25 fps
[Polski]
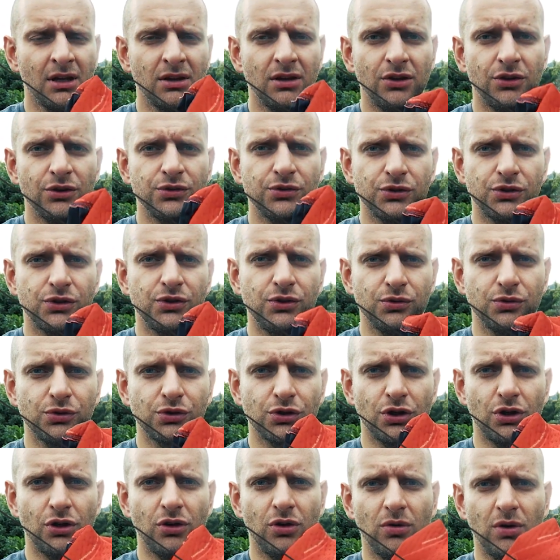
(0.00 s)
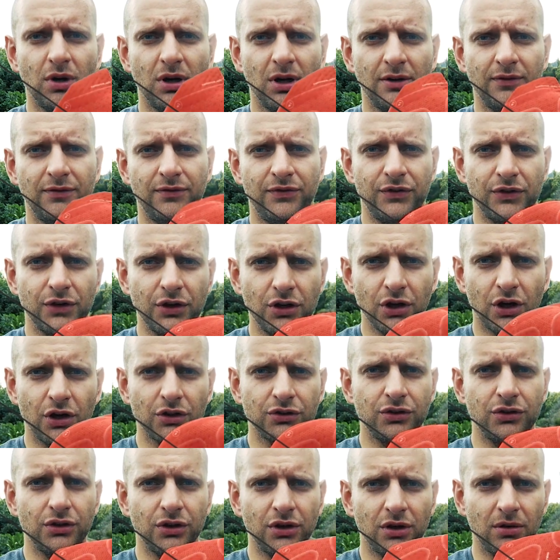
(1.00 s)
dosyć dużą,
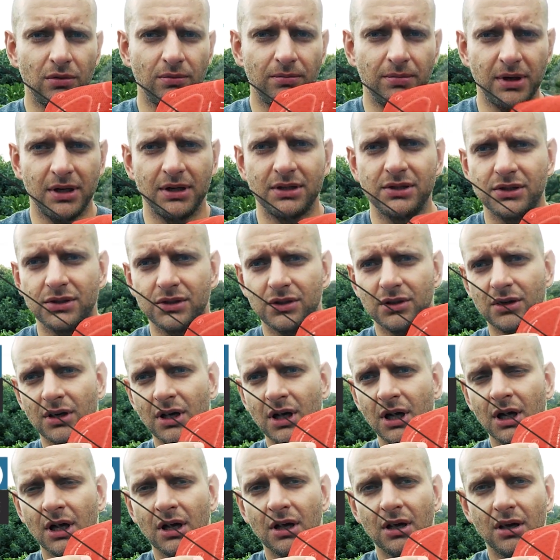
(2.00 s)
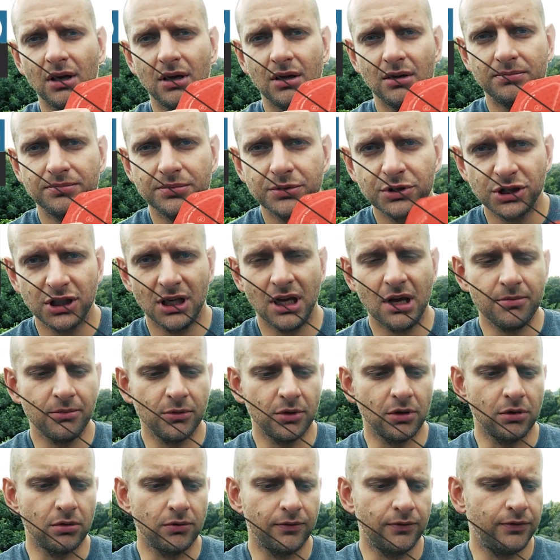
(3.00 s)
wygodną, bardzo e,
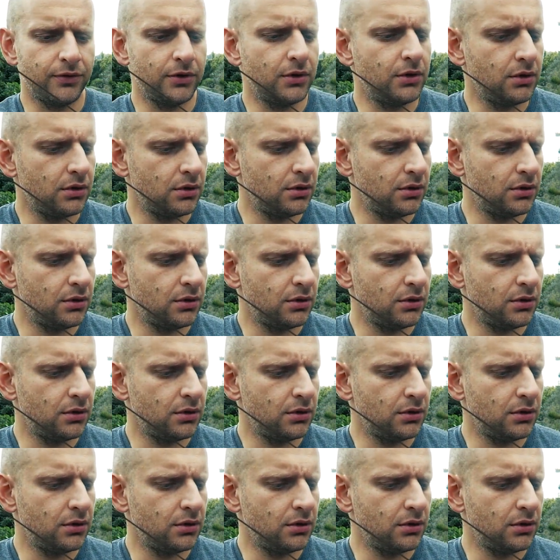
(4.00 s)
przyjemną w